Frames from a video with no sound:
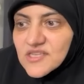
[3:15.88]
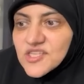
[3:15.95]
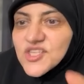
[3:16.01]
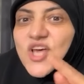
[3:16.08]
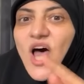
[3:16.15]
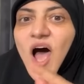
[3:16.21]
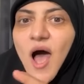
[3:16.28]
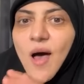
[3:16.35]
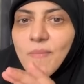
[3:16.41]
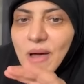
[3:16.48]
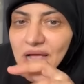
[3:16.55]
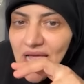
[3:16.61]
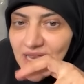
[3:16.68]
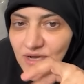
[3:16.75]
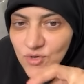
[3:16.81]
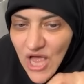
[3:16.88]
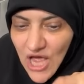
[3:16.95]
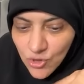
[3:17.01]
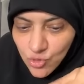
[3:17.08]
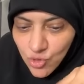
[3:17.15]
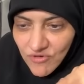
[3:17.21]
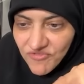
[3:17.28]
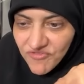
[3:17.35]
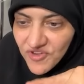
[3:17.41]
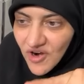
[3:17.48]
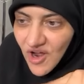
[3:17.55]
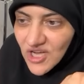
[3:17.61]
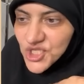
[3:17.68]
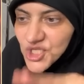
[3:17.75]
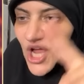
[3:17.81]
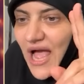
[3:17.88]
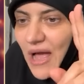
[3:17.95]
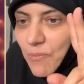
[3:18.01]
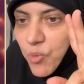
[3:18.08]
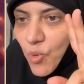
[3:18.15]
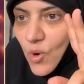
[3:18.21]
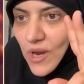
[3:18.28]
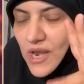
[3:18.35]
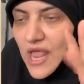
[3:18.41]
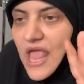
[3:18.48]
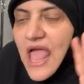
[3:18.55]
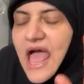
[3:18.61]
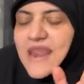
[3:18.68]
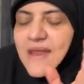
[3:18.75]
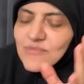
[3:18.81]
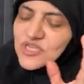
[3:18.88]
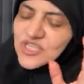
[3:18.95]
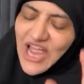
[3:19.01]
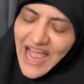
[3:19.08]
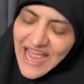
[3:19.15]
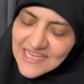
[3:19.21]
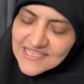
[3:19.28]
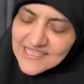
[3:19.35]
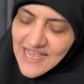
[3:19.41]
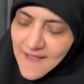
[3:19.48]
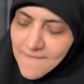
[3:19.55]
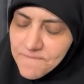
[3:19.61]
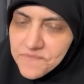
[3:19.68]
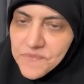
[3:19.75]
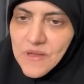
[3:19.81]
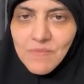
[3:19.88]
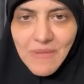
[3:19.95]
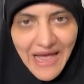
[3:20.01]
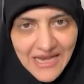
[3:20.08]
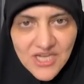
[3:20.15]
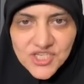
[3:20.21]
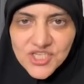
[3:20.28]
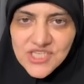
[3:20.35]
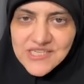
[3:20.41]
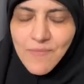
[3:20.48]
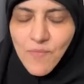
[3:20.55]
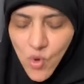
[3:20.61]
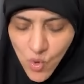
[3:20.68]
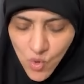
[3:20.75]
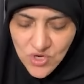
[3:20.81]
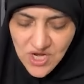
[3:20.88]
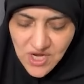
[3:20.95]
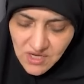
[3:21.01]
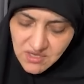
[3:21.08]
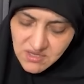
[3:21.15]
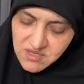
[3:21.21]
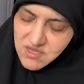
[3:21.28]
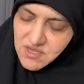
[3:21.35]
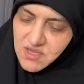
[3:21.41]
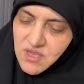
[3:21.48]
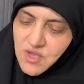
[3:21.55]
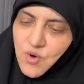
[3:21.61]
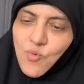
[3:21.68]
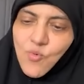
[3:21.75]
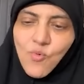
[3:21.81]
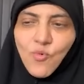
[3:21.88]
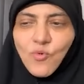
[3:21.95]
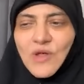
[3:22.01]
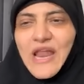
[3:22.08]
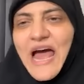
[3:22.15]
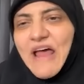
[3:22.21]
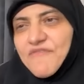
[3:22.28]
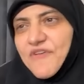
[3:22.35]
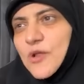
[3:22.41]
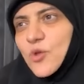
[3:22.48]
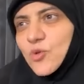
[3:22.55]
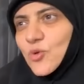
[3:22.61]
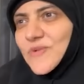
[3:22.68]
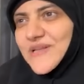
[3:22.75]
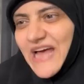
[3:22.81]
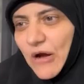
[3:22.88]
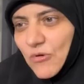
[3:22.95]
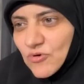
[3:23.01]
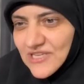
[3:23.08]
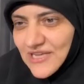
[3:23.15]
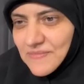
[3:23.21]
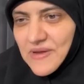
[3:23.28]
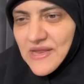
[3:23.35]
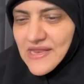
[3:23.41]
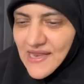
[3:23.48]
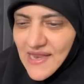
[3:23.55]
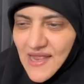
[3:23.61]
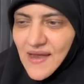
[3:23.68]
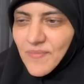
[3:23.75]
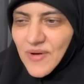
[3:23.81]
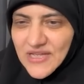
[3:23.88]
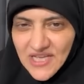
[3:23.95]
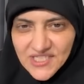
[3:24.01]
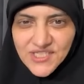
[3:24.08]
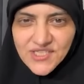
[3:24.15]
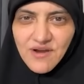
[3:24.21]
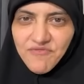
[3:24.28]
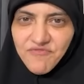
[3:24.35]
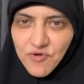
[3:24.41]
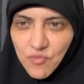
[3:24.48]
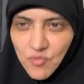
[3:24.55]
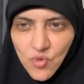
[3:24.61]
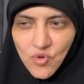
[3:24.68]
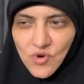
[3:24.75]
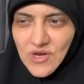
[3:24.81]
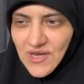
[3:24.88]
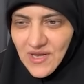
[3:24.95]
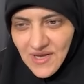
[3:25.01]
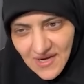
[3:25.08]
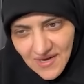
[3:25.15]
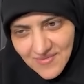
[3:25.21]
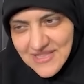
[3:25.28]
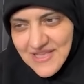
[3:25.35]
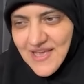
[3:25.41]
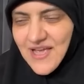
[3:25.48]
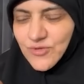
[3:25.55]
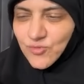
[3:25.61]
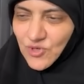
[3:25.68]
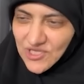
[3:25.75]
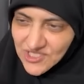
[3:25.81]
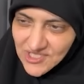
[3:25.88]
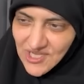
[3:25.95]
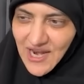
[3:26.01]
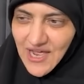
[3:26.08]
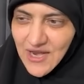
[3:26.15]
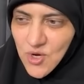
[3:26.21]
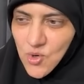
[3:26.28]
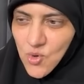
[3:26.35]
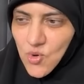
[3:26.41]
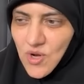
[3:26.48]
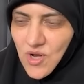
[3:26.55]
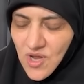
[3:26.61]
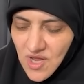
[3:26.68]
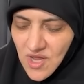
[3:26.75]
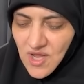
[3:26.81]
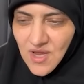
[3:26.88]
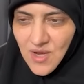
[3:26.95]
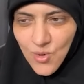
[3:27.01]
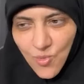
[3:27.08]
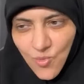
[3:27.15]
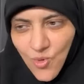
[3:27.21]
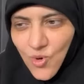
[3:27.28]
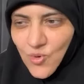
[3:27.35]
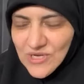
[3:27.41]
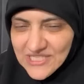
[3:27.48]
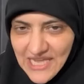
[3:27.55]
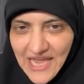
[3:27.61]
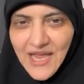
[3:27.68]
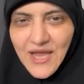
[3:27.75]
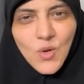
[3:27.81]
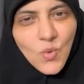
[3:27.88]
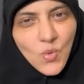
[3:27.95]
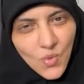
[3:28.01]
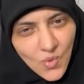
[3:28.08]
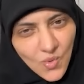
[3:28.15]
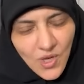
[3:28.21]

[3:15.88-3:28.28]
الصحابه كانوا ياتوا الفراش حبوا انا مش عايزه معلش سامحوني وانا عارفه ان انتم متعودين مني ان انا بيسر في امور العبادات ويسر عليكم الامور واسهل